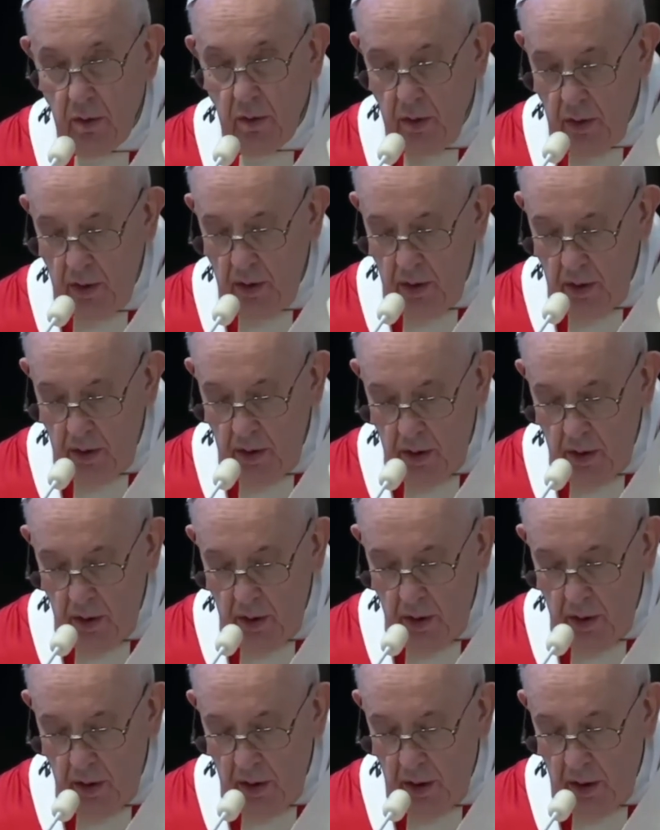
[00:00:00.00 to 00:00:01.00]
de
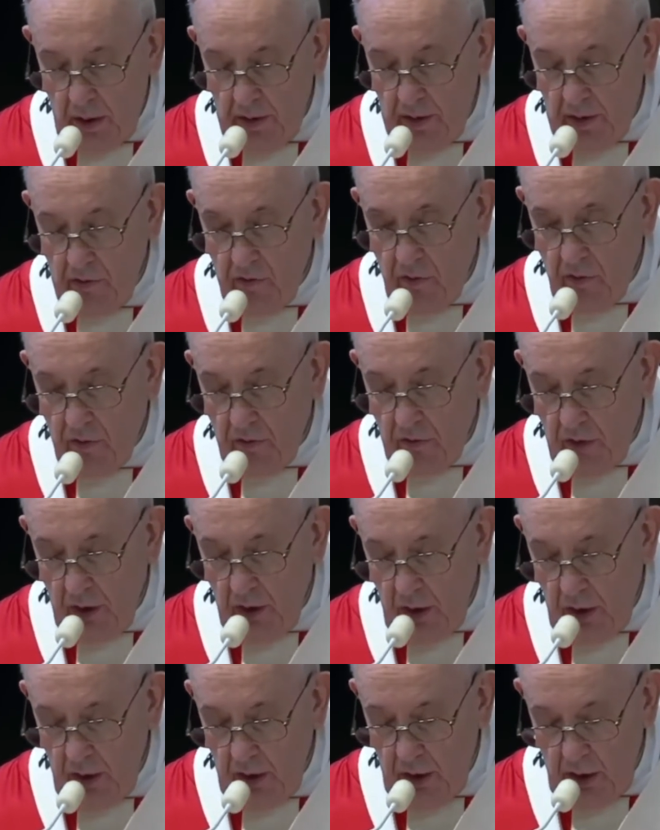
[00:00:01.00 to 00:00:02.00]
Dios
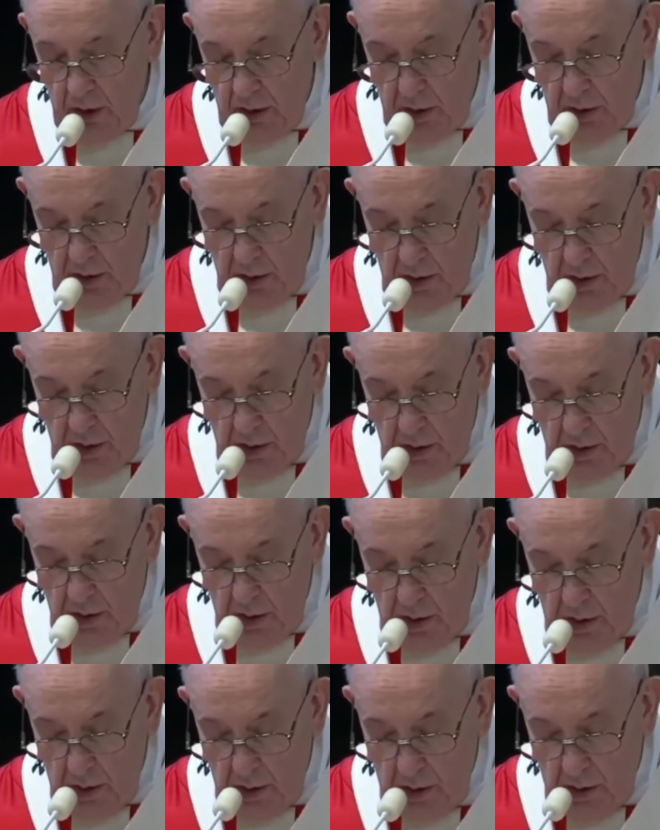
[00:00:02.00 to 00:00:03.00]
que te
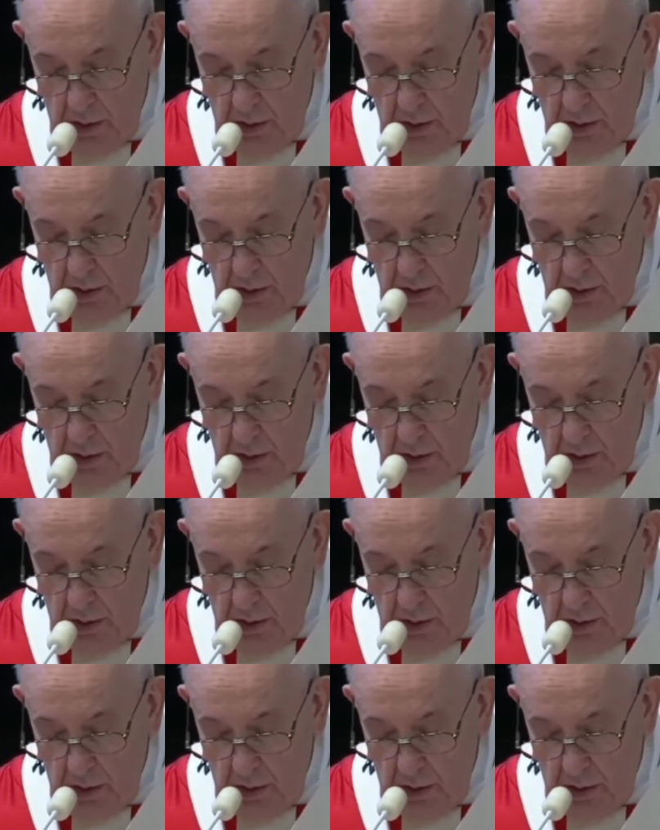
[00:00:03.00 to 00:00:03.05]
sostiene.